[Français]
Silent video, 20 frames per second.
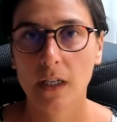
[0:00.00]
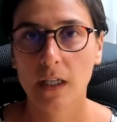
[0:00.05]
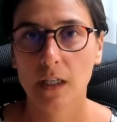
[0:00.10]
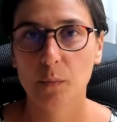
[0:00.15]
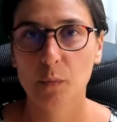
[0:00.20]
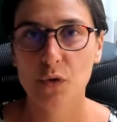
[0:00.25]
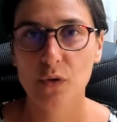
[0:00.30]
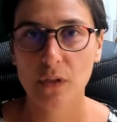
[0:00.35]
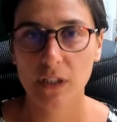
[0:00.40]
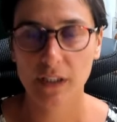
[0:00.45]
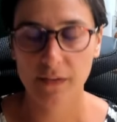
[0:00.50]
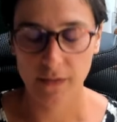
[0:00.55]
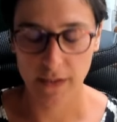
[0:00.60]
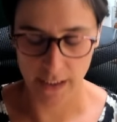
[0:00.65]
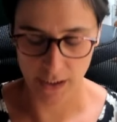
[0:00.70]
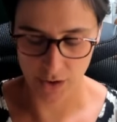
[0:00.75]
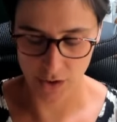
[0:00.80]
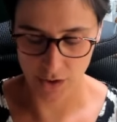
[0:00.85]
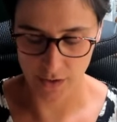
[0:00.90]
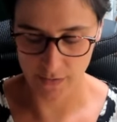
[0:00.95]
Bonjour les
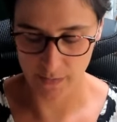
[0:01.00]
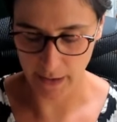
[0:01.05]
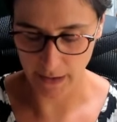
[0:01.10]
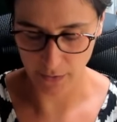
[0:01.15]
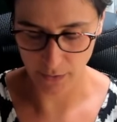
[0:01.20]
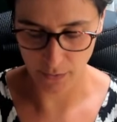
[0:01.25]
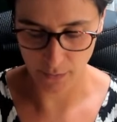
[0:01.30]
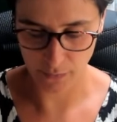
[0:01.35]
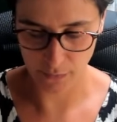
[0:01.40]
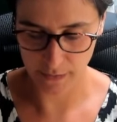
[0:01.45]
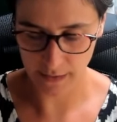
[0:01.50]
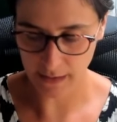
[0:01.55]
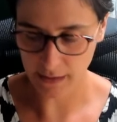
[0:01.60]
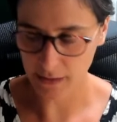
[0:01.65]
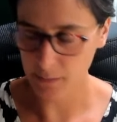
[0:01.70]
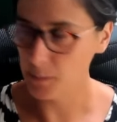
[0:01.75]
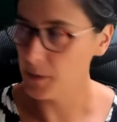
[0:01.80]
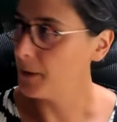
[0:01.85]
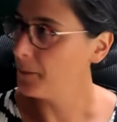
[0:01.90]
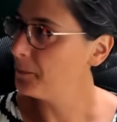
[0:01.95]
Vierges, j'espère que vous
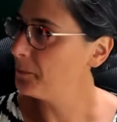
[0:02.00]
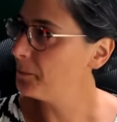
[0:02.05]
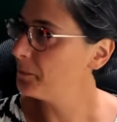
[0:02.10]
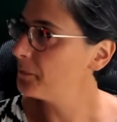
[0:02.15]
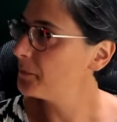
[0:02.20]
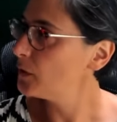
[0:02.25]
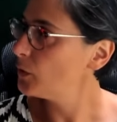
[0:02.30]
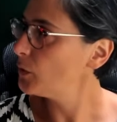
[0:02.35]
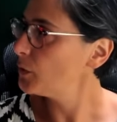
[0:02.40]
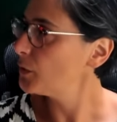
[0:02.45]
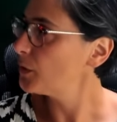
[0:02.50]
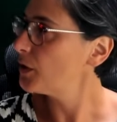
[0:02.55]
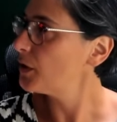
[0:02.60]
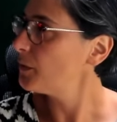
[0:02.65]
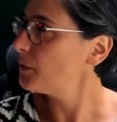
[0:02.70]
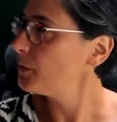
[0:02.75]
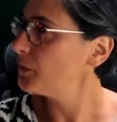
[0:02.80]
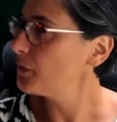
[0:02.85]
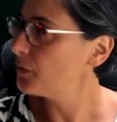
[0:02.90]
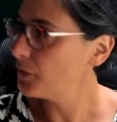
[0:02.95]
allez bien. Donc,
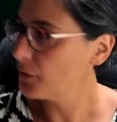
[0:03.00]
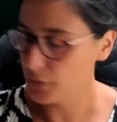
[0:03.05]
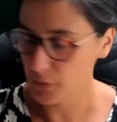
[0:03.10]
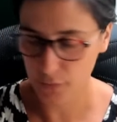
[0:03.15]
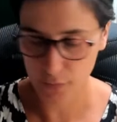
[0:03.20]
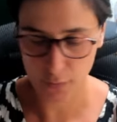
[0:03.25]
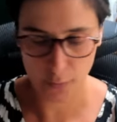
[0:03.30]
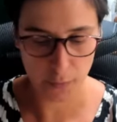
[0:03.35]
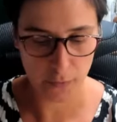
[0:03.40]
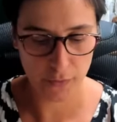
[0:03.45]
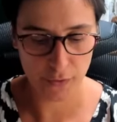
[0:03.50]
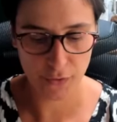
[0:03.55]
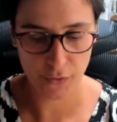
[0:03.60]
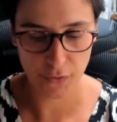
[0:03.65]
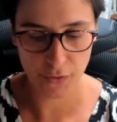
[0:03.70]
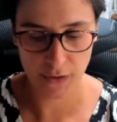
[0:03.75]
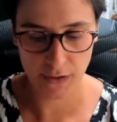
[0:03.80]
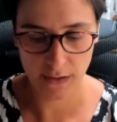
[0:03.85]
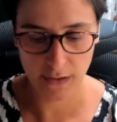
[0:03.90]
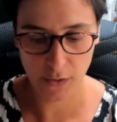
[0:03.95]
on se retrouve pour
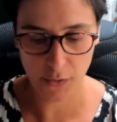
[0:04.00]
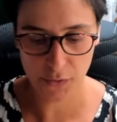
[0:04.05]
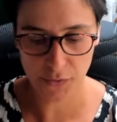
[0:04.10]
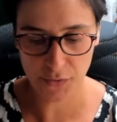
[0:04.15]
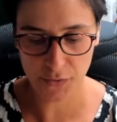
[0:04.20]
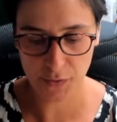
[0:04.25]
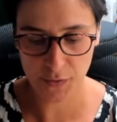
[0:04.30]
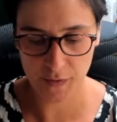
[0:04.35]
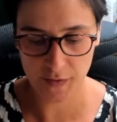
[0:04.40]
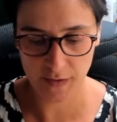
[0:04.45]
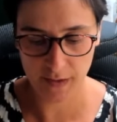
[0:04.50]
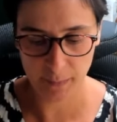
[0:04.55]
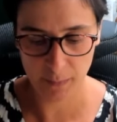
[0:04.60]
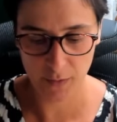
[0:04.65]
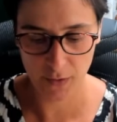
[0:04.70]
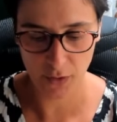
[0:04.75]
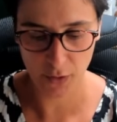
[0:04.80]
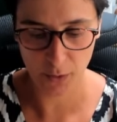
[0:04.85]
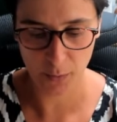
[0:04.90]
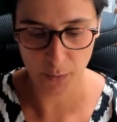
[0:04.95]
votre guidance de
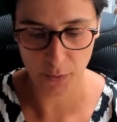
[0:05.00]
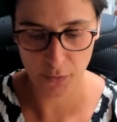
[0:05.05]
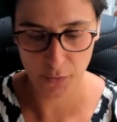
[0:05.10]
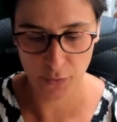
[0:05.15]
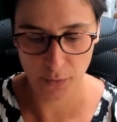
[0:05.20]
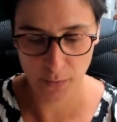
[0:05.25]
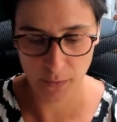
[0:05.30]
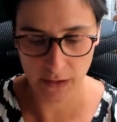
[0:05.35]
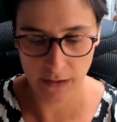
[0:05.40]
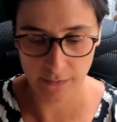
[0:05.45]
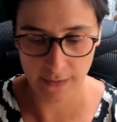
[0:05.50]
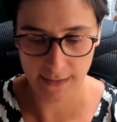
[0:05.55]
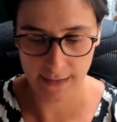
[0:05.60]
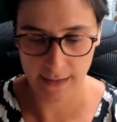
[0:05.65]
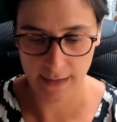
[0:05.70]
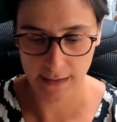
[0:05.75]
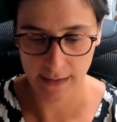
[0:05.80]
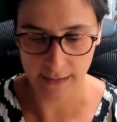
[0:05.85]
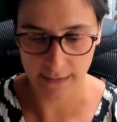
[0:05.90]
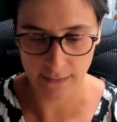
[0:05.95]
septembre 2024.
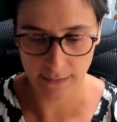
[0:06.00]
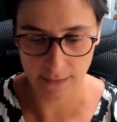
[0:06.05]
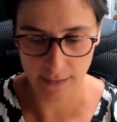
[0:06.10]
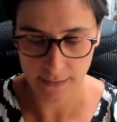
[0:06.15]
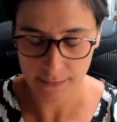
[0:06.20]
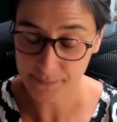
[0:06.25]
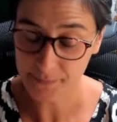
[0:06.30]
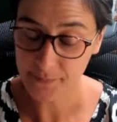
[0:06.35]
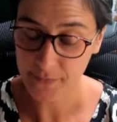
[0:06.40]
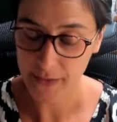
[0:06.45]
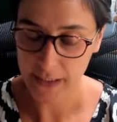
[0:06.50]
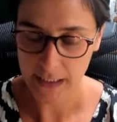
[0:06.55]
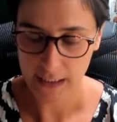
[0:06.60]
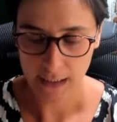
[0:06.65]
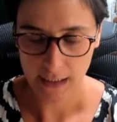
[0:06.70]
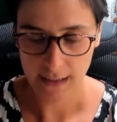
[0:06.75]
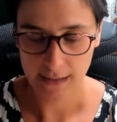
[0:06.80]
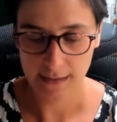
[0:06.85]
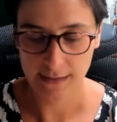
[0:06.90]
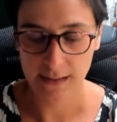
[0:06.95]

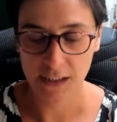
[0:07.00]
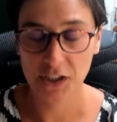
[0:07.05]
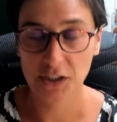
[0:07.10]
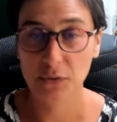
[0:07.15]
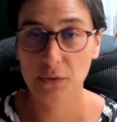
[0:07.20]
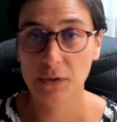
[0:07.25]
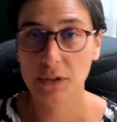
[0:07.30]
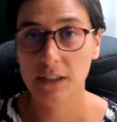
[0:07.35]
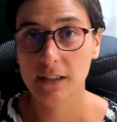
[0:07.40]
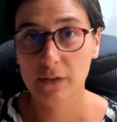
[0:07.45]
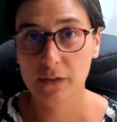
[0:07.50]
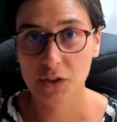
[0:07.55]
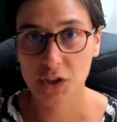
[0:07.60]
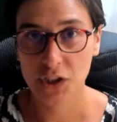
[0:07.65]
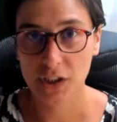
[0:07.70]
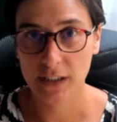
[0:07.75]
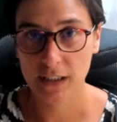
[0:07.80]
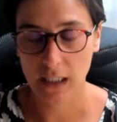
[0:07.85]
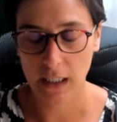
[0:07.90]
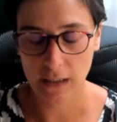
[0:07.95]
Il s'agit d'une guidance
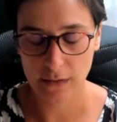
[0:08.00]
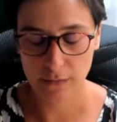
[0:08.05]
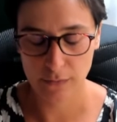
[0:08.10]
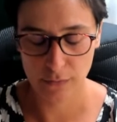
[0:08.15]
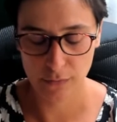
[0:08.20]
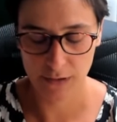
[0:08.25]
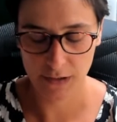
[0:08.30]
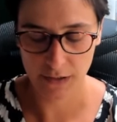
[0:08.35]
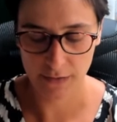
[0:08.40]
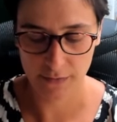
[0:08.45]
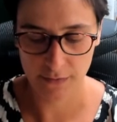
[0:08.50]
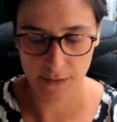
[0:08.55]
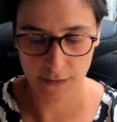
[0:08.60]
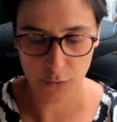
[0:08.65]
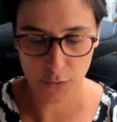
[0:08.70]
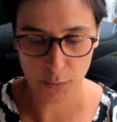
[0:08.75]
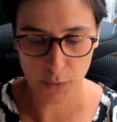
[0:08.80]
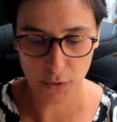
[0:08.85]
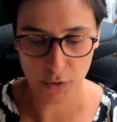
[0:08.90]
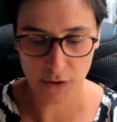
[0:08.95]
générale, vous le savez,
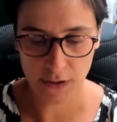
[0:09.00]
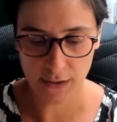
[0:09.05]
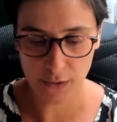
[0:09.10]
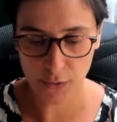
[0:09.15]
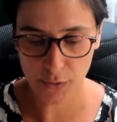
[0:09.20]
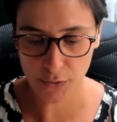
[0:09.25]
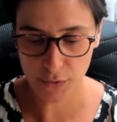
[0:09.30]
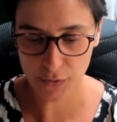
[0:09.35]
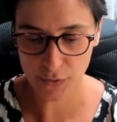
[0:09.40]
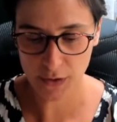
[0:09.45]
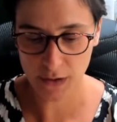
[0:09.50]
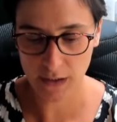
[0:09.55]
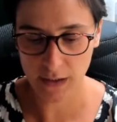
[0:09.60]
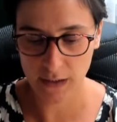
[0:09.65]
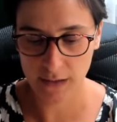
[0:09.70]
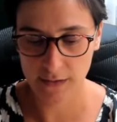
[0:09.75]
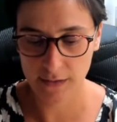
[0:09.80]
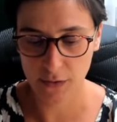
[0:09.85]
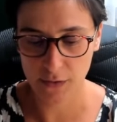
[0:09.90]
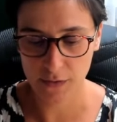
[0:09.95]
ne prenez que ce qui
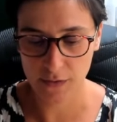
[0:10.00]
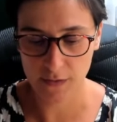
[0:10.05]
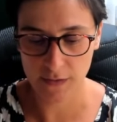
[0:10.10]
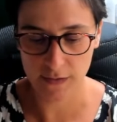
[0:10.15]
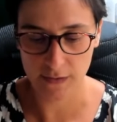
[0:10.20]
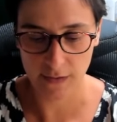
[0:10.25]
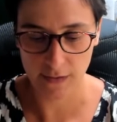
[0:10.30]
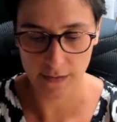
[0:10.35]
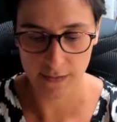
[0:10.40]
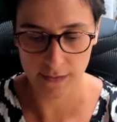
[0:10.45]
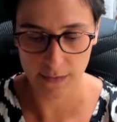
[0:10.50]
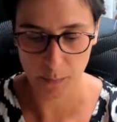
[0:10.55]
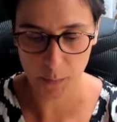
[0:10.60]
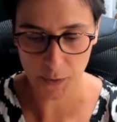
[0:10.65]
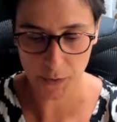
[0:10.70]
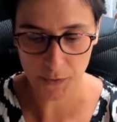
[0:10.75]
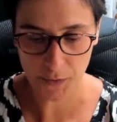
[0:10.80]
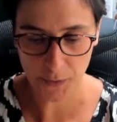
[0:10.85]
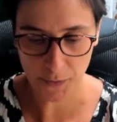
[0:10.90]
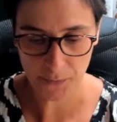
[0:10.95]
résonne, c'est très
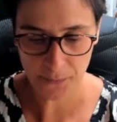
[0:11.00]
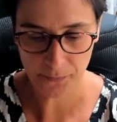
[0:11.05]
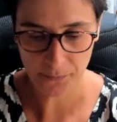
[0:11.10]
important.